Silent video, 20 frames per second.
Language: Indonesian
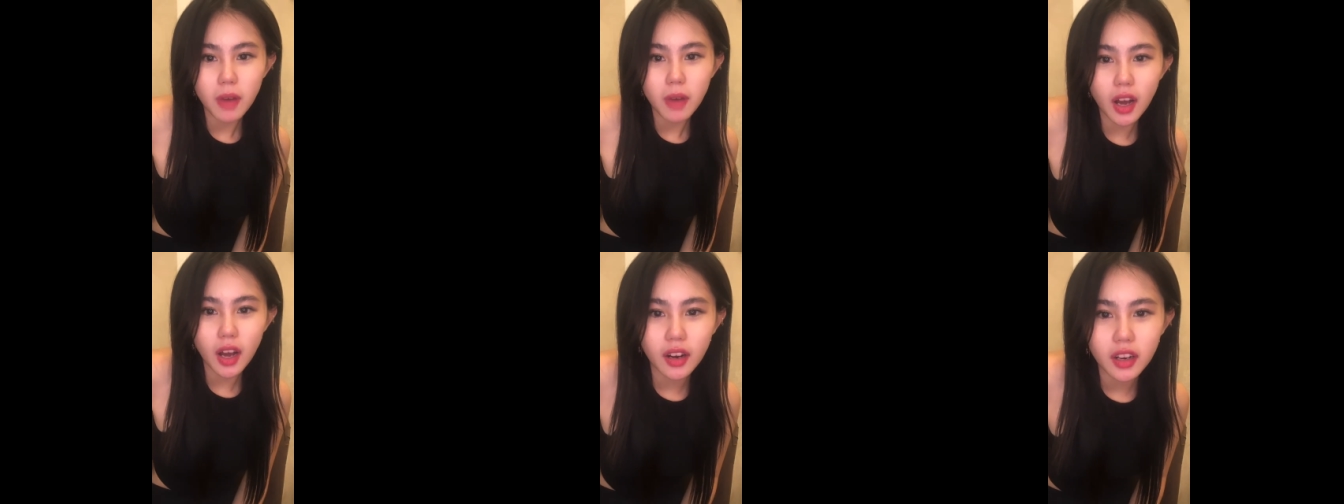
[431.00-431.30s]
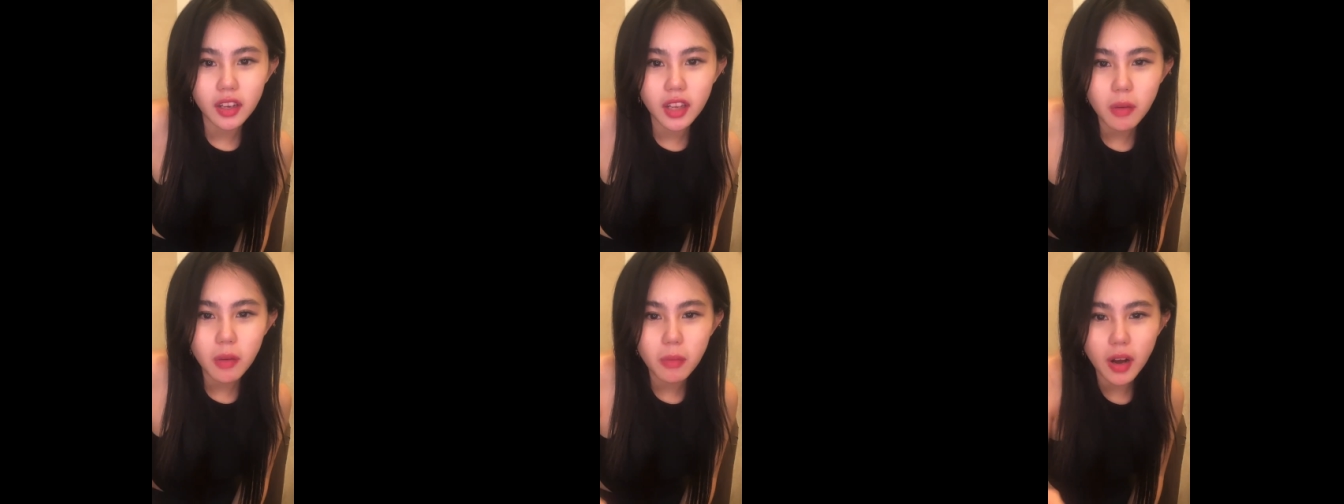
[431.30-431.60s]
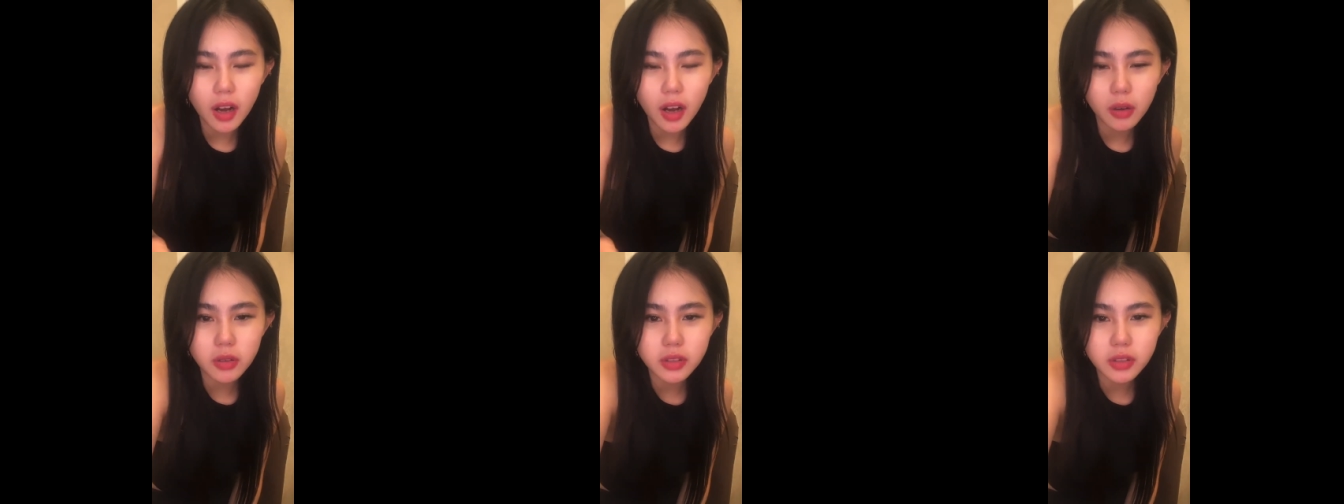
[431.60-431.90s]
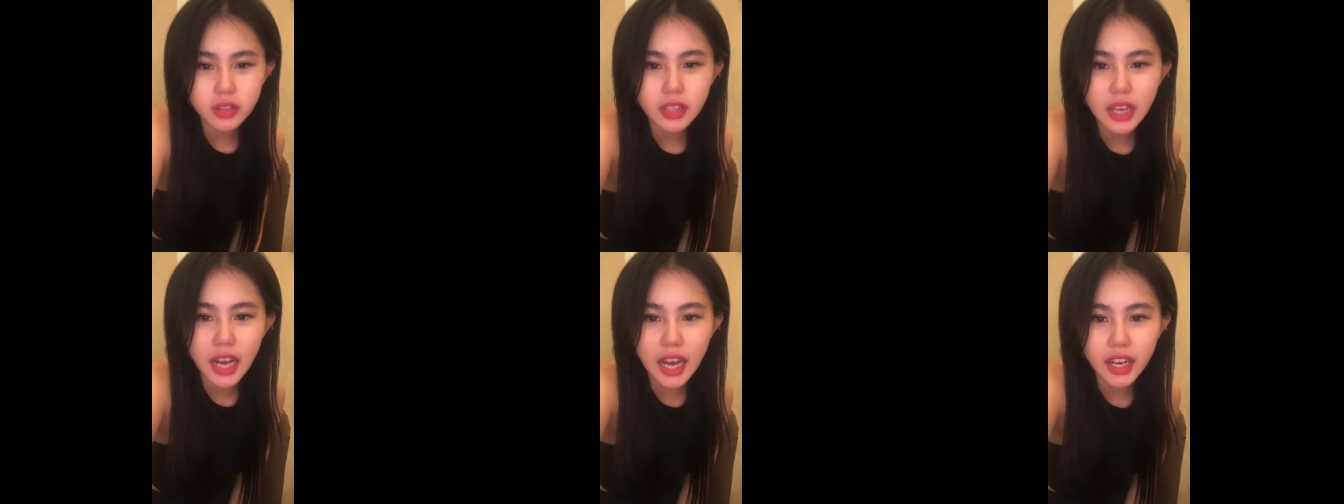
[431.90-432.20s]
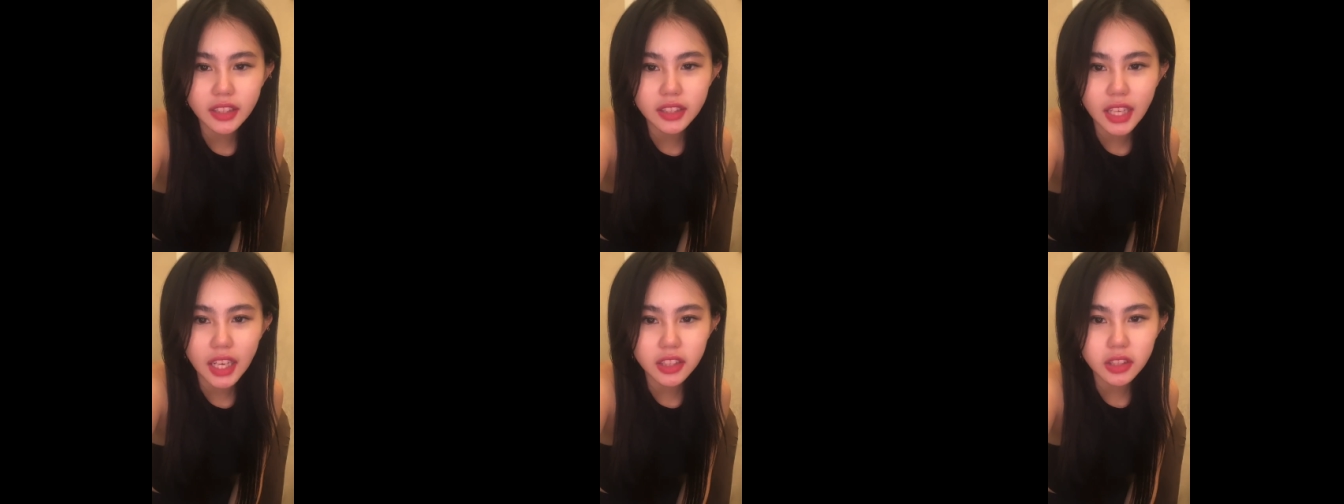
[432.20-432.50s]
badannya bagus nggak
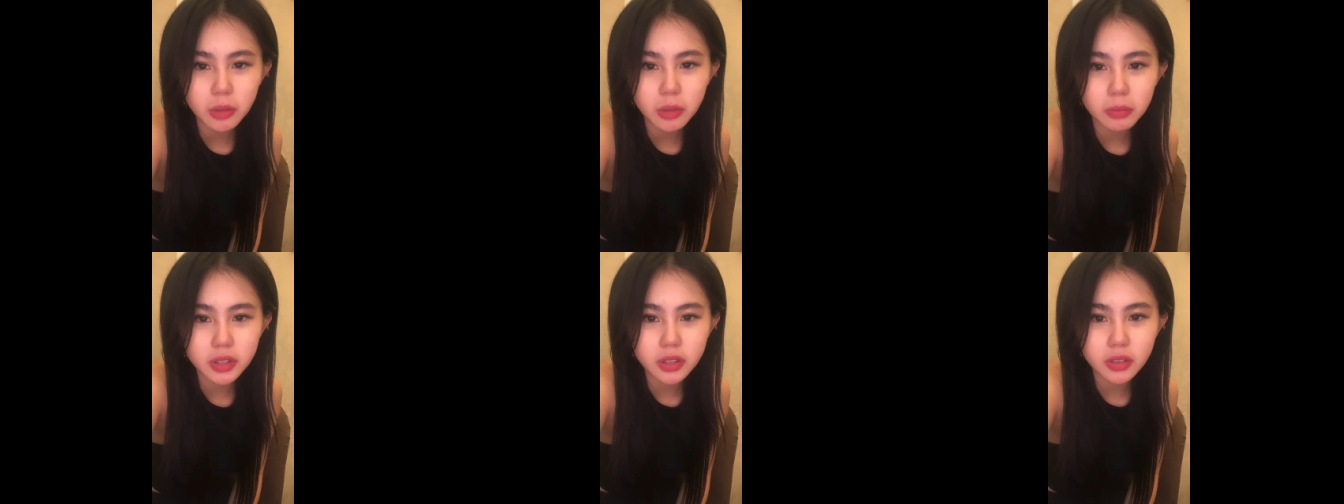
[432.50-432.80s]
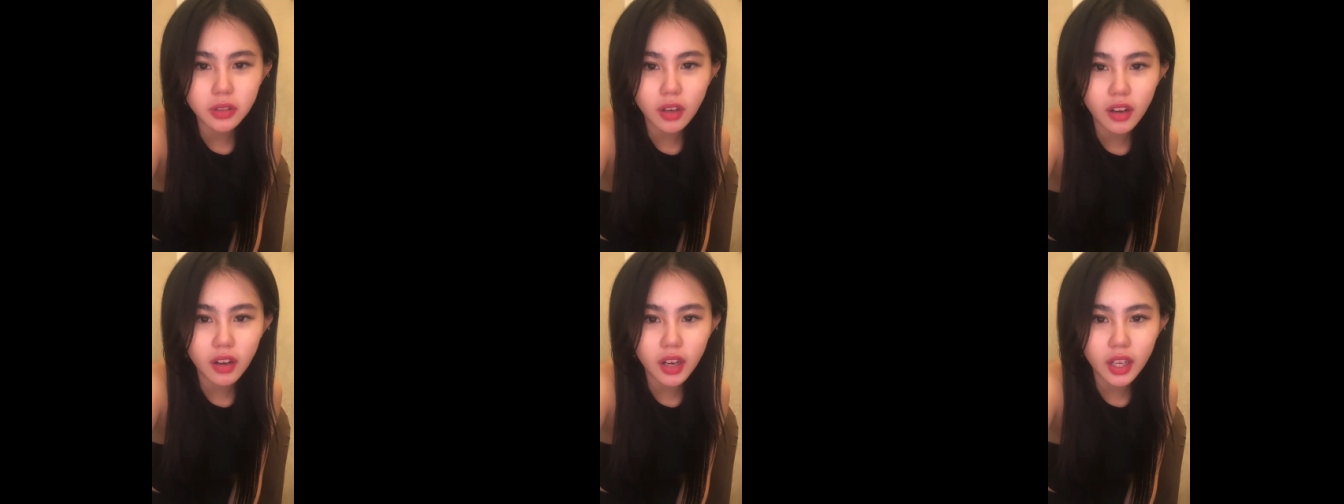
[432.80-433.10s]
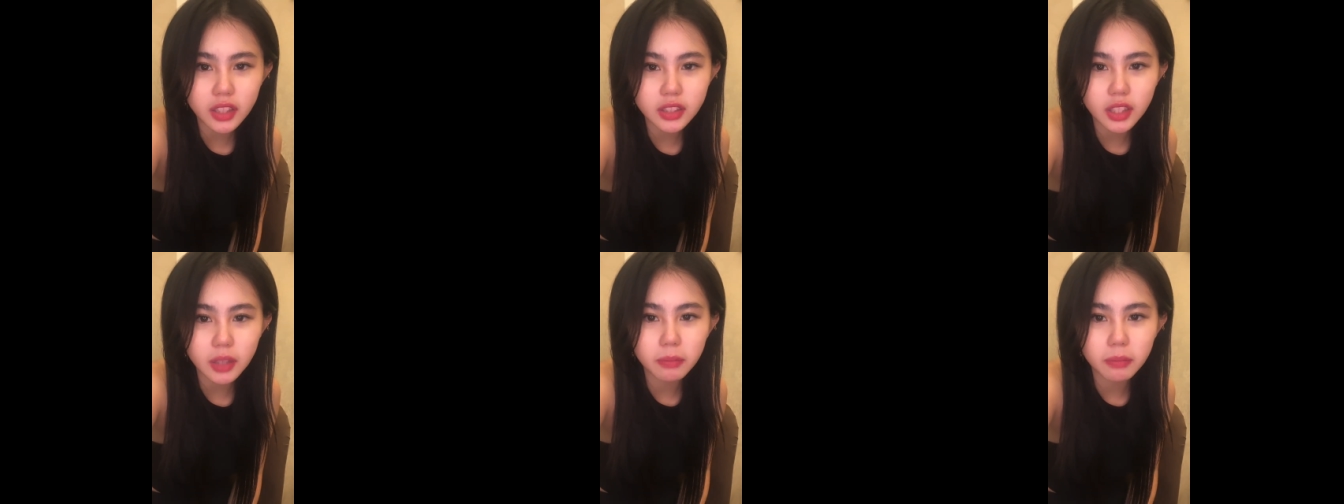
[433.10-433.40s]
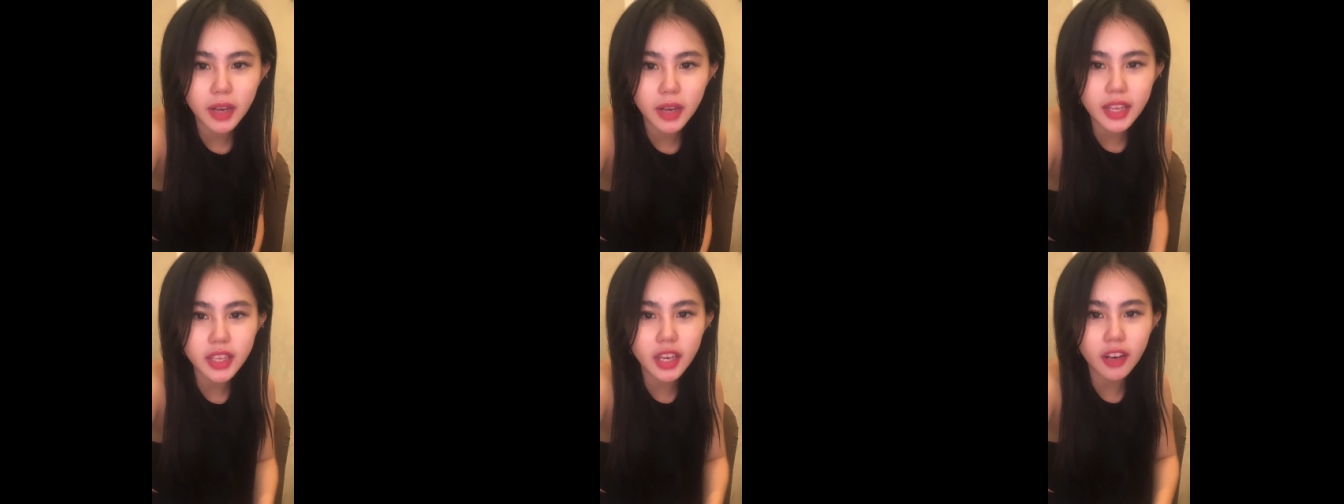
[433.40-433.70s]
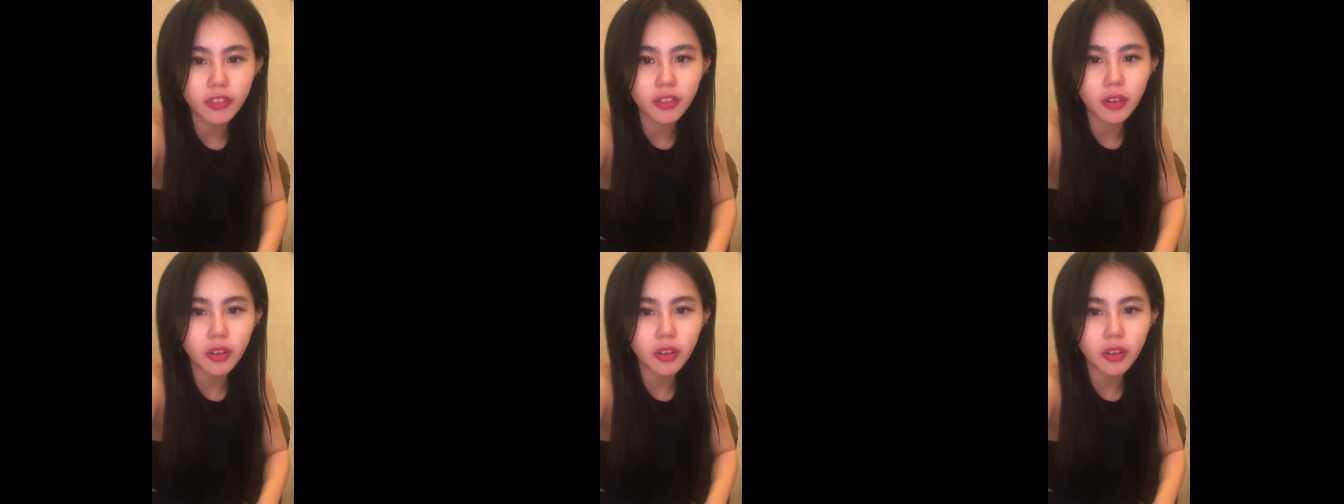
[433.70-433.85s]
ada tato betul orang terbanyak